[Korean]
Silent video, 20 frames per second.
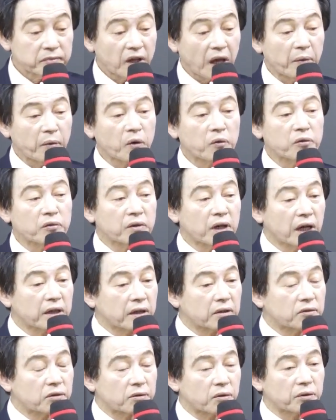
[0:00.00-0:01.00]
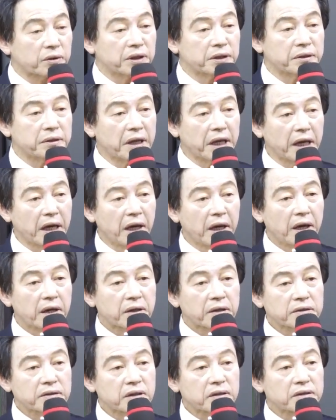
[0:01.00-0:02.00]
태몽궁 관계 들어오는데
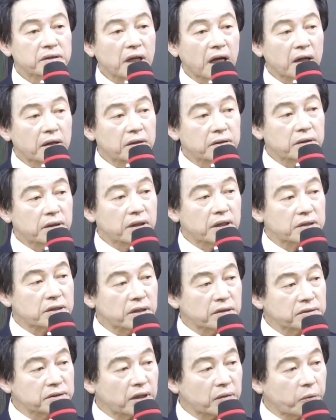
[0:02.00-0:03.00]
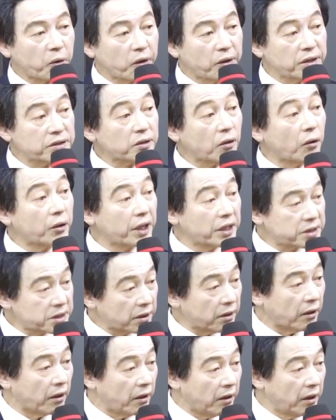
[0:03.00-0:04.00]
그건 그다, 그들의 성적표에서
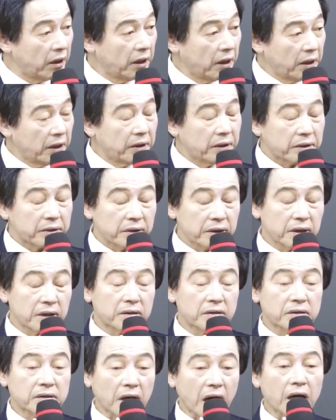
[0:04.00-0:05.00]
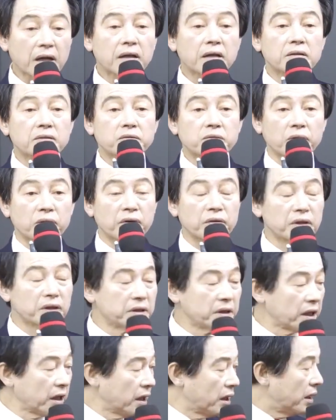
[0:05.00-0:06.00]
오겠죠. 그게 딱
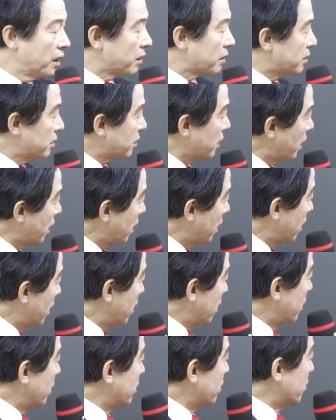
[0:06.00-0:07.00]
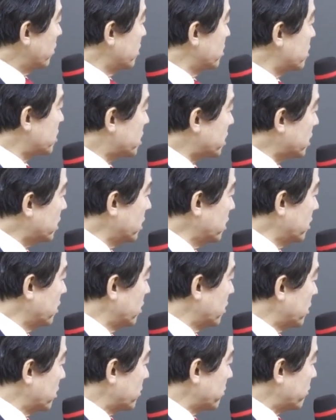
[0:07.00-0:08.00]
들어오는데 그게 의식이
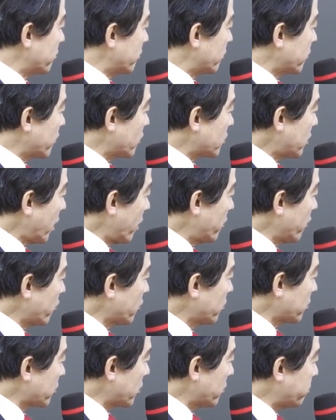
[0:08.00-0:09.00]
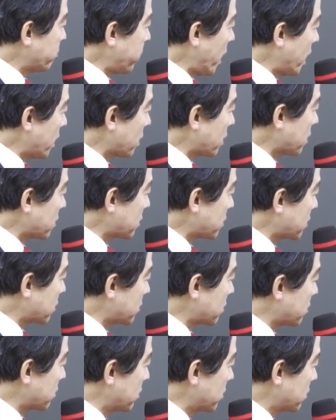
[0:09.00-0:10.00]
태몽궁으로 팍
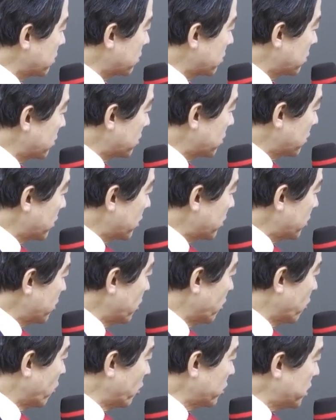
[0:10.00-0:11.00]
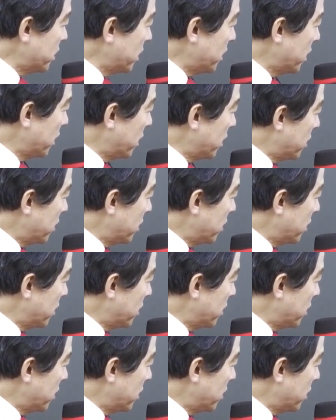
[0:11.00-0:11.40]
영혼이